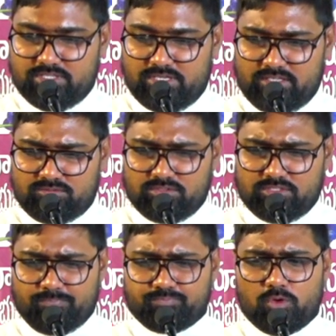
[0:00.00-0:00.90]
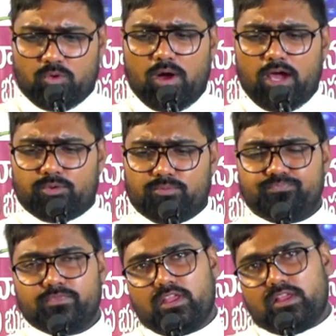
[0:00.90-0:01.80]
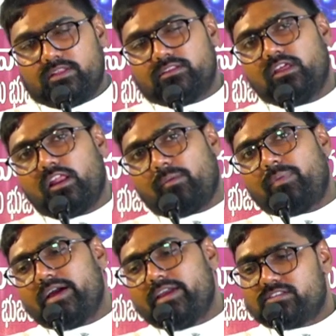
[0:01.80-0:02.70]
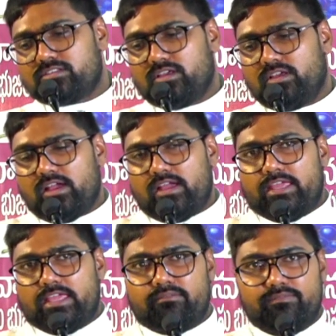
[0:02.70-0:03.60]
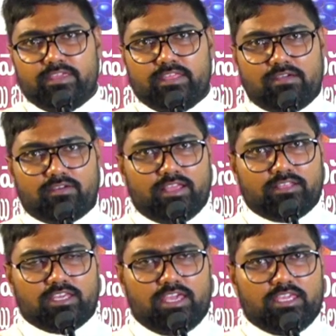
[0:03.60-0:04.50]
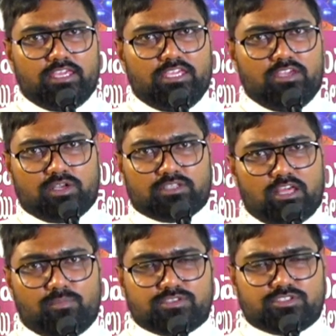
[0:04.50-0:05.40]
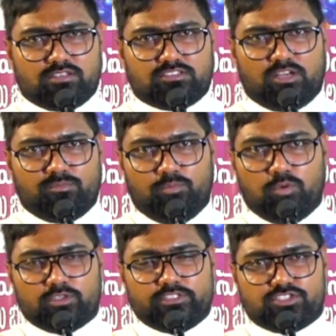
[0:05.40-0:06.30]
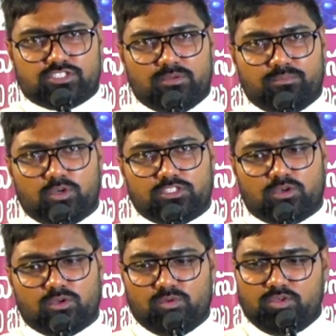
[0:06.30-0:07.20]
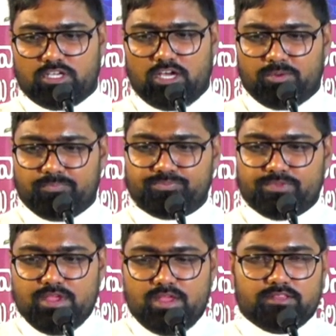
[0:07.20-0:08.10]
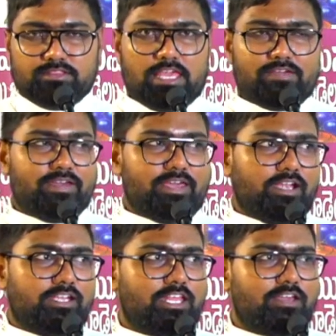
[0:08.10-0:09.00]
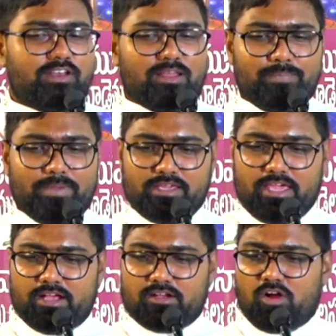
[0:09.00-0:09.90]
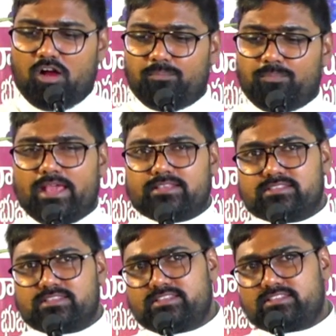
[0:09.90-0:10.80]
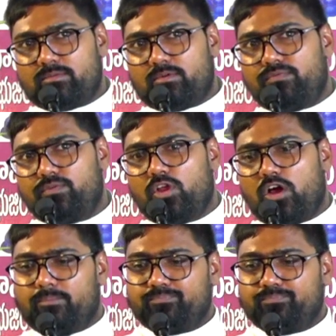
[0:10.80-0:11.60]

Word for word: జరుగుతుంది వారు రబాయిస్ వీరెవరైతే ఈ యొక్క ధర్మశాస్త్రమును బోధించే బోధకులు ఉంటారో దే వేర్ డెవలపింగ్ ఏ కాంప్లెక్స్ సిస్టమ్ ఆఫ్ లా